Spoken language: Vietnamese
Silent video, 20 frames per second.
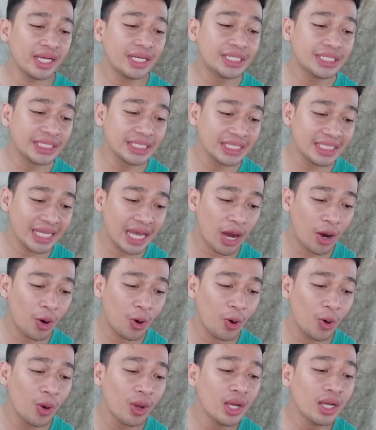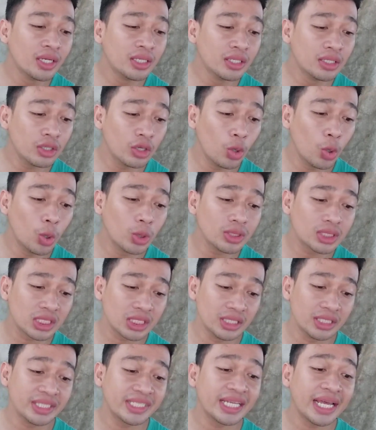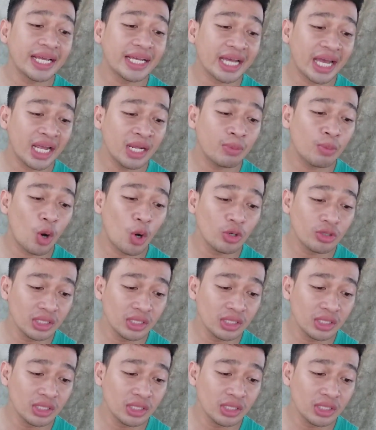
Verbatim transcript: hương dâu Nước uống sữa trái cây bổ